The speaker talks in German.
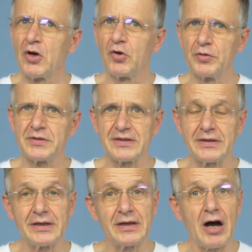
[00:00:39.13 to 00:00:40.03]
Und
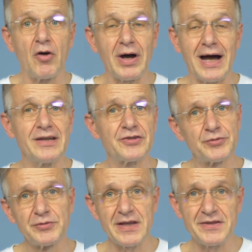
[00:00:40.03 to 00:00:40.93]
äh, auch alle
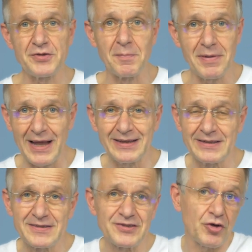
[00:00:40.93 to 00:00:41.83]
zusätzlichen
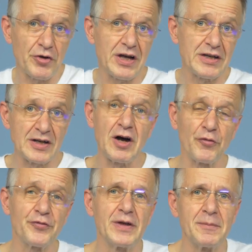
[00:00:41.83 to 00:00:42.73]
Plugins teuer
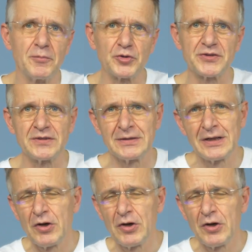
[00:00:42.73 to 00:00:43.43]
gekauft werden mussten.